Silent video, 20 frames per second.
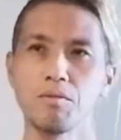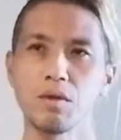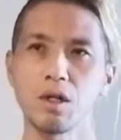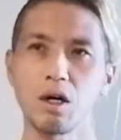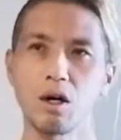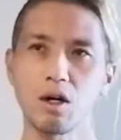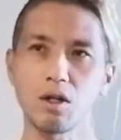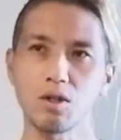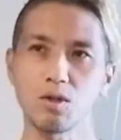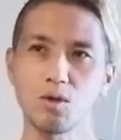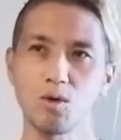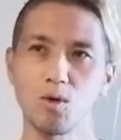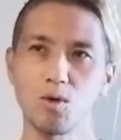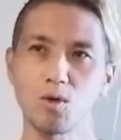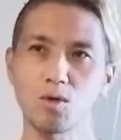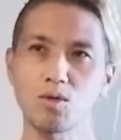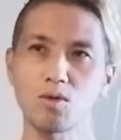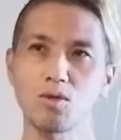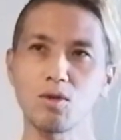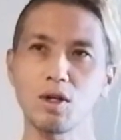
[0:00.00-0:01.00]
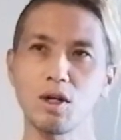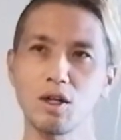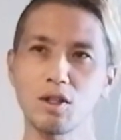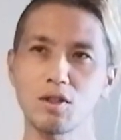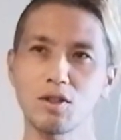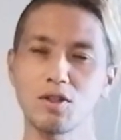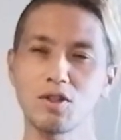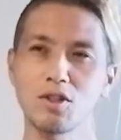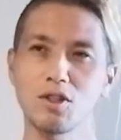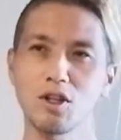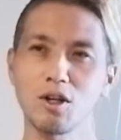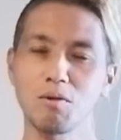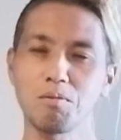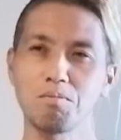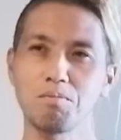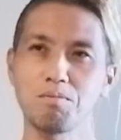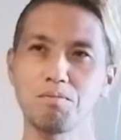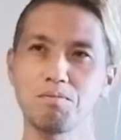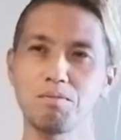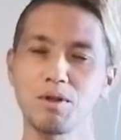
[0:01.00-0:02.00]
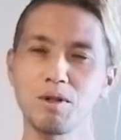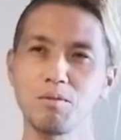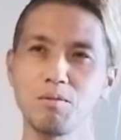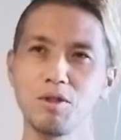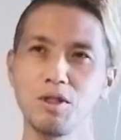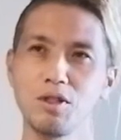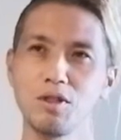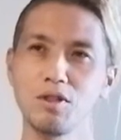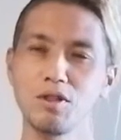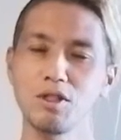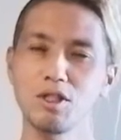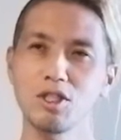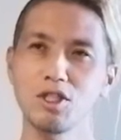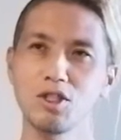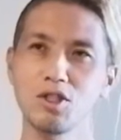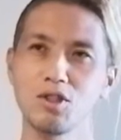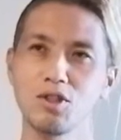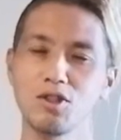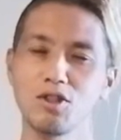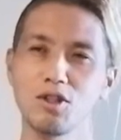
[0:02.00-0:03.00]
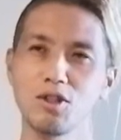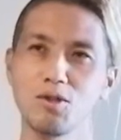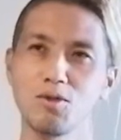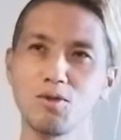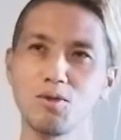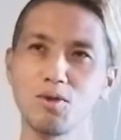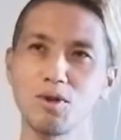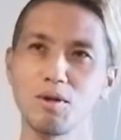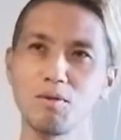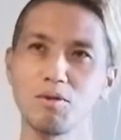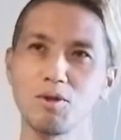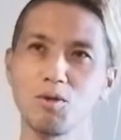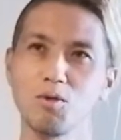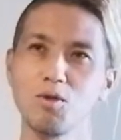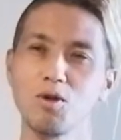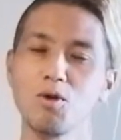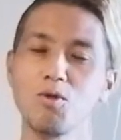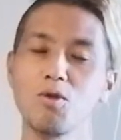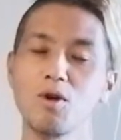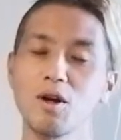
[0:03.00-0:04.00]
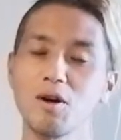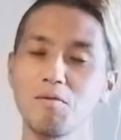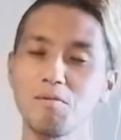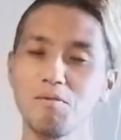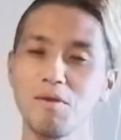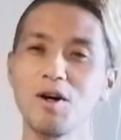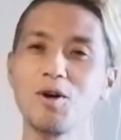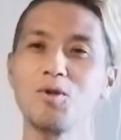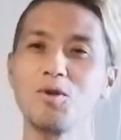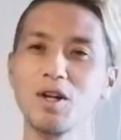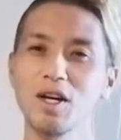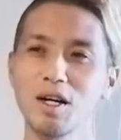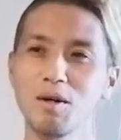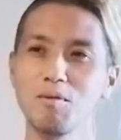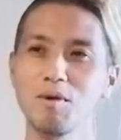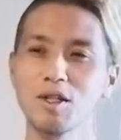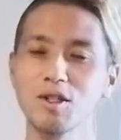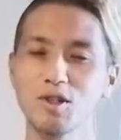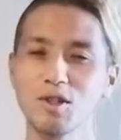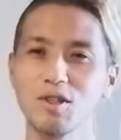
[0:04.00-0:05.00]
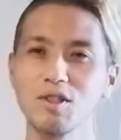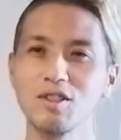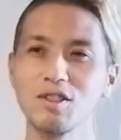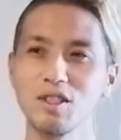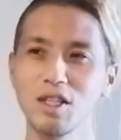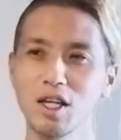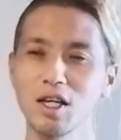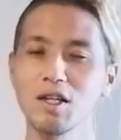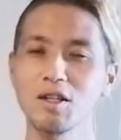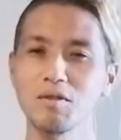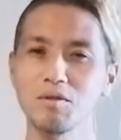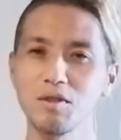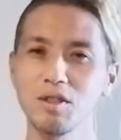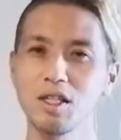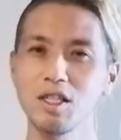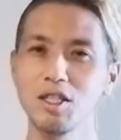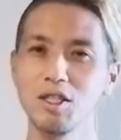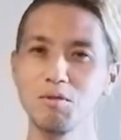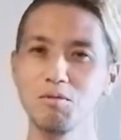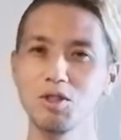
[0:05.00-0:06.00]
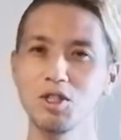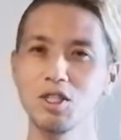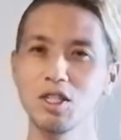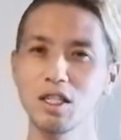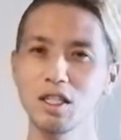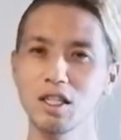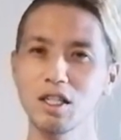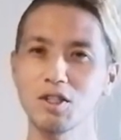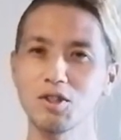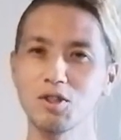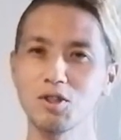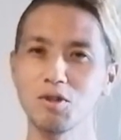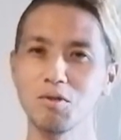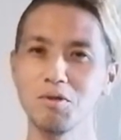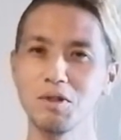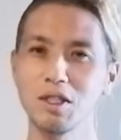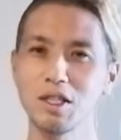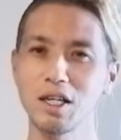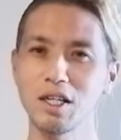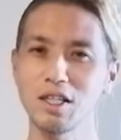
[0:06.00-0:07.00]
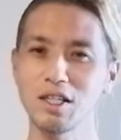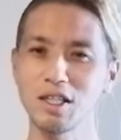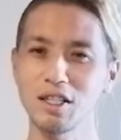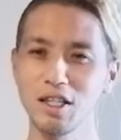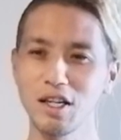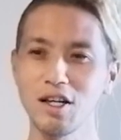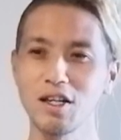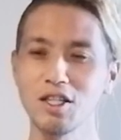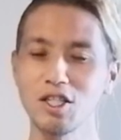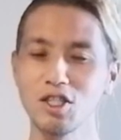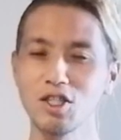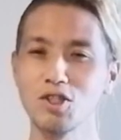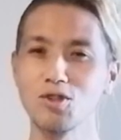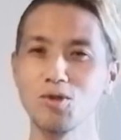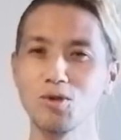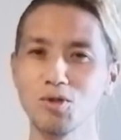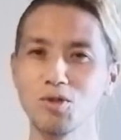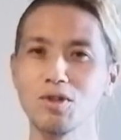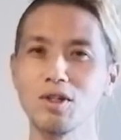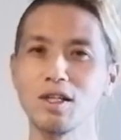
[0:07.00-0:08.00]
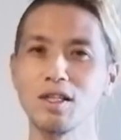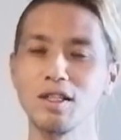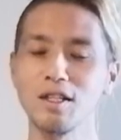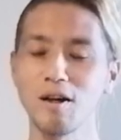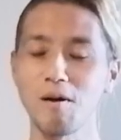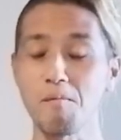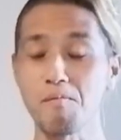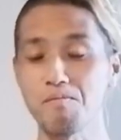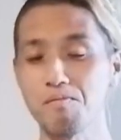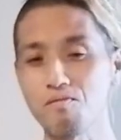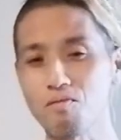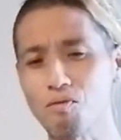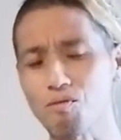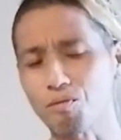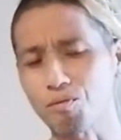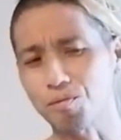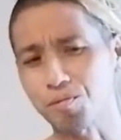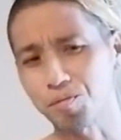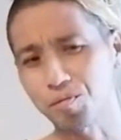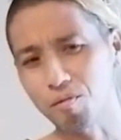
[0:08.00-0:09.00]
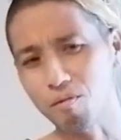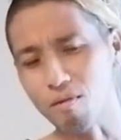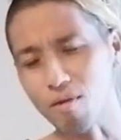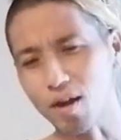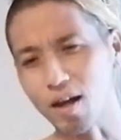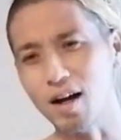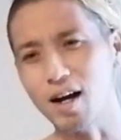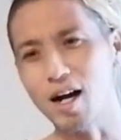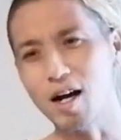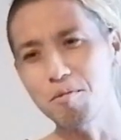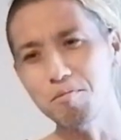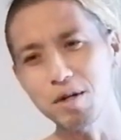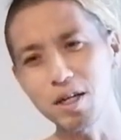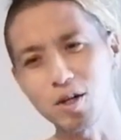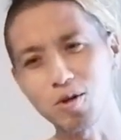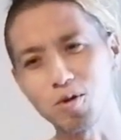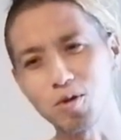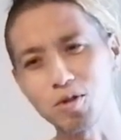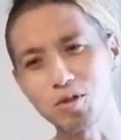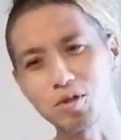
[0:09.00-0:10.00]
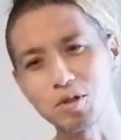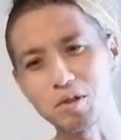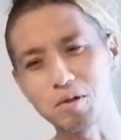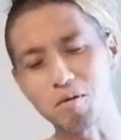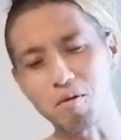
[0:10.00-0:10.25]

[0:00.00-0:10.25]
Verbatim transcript: なるほどなってやっぱみんな知ってんのか俺ほら、まあ俺がまあね、何にも知らないクソみたいなね、素人なんで、あんまりこう、